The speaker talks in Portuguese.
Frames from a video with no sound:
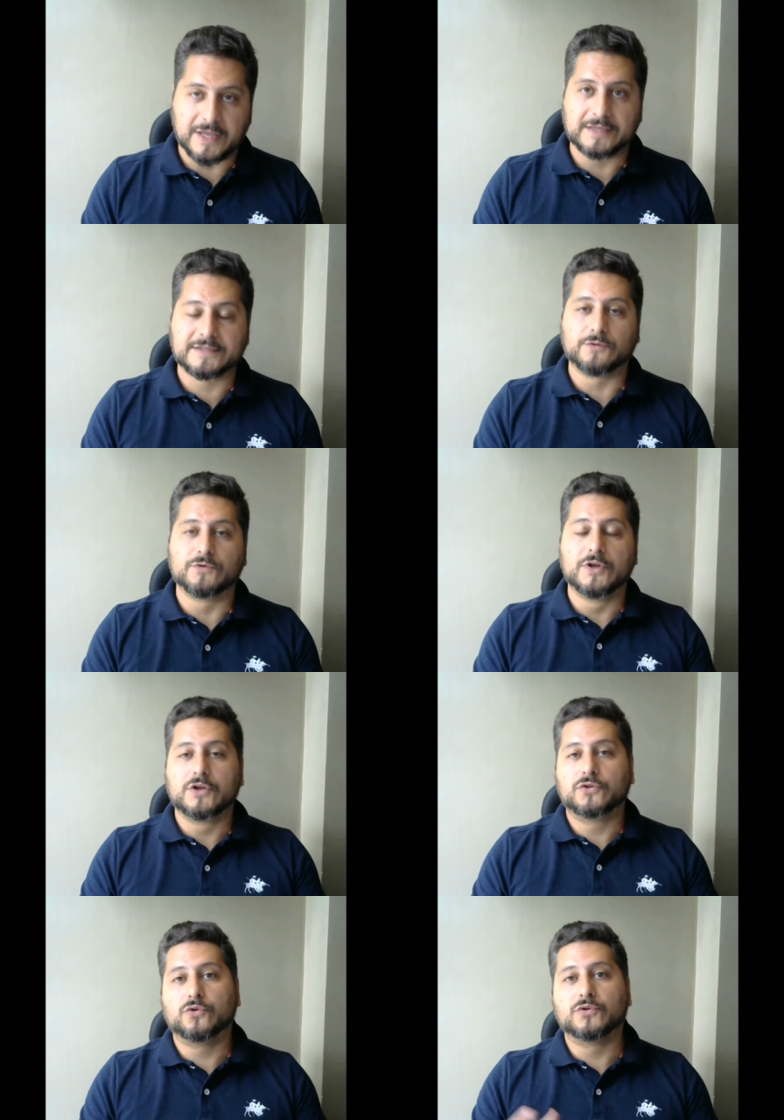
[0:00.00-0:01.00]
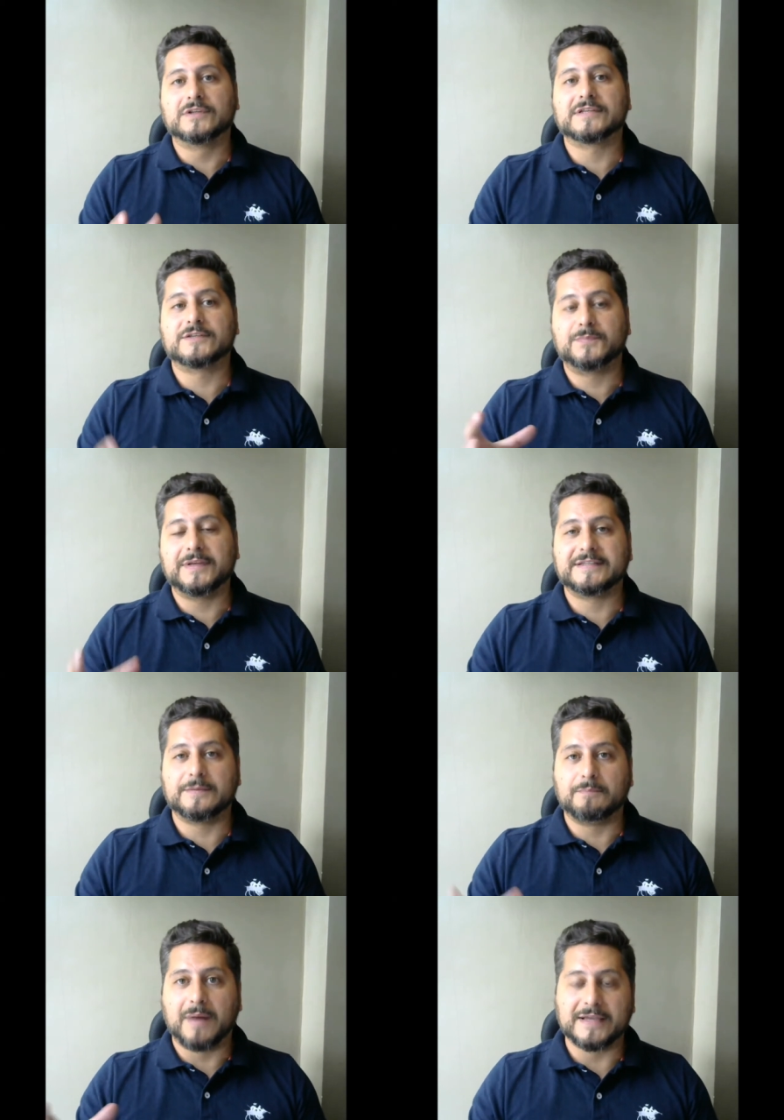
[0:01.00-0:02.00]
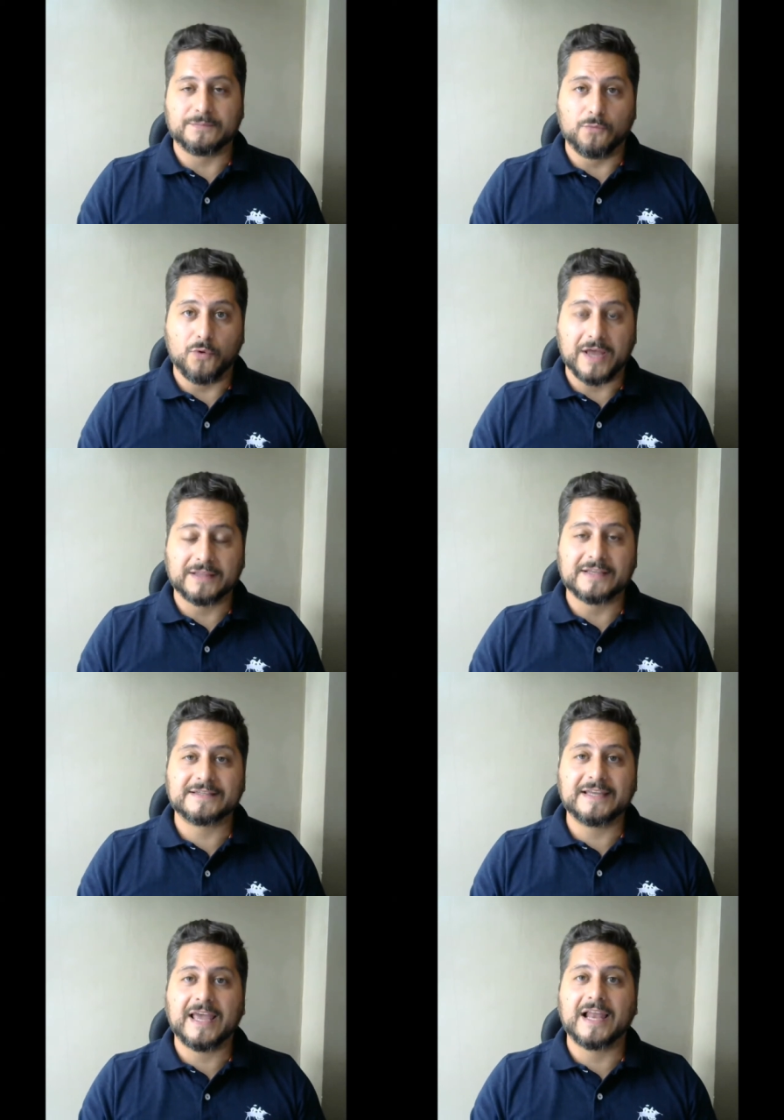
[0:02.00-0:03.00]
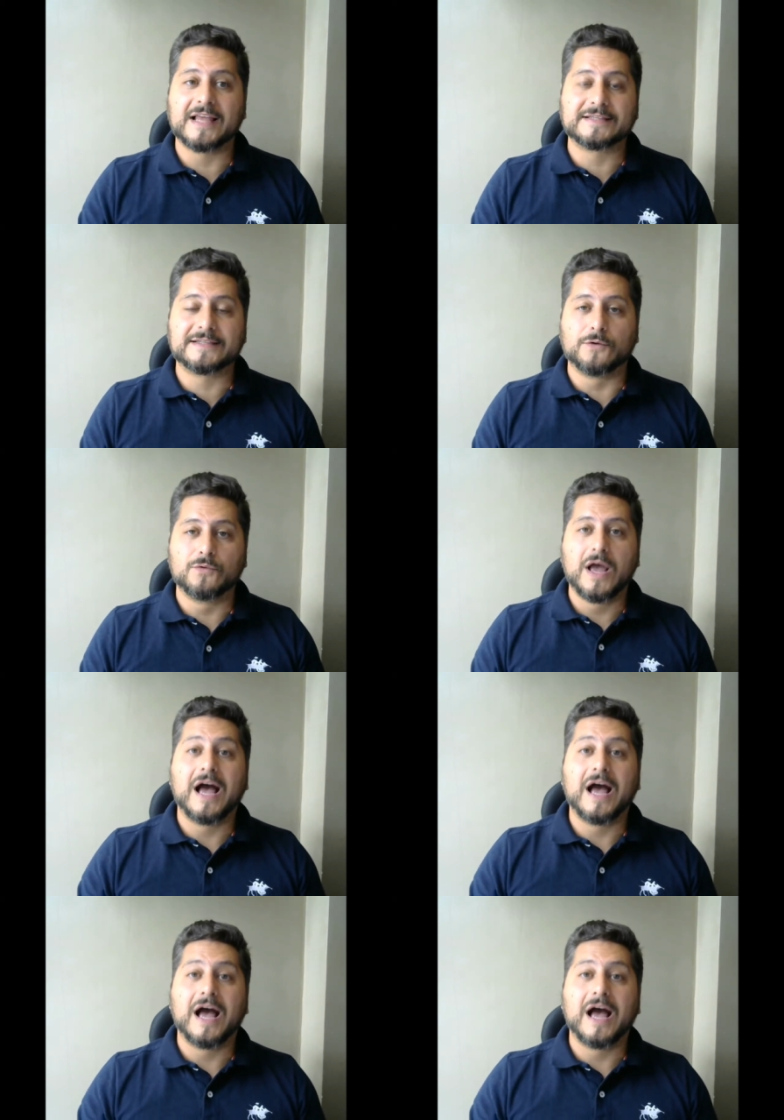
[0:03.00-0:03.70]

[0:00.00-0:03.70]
né, que são todas as principais moedas em relação